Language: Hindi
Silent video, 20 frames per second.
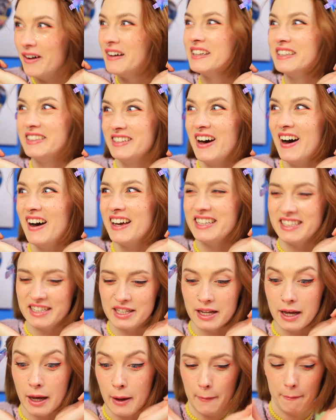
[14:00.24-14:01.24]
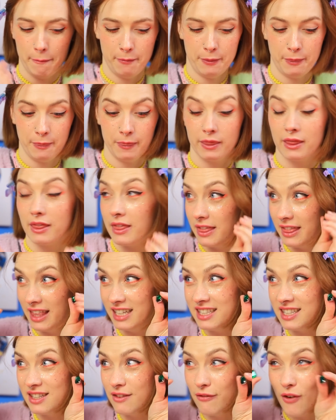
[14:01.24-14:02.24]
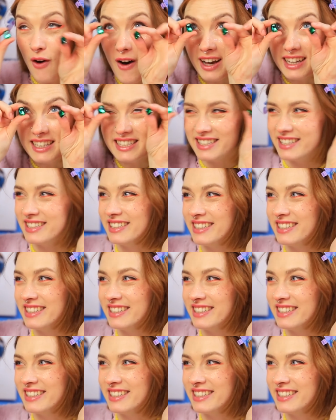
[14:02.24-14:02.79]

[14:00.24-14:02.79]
मेरा दिल चुराने वाला है और ये जेम्स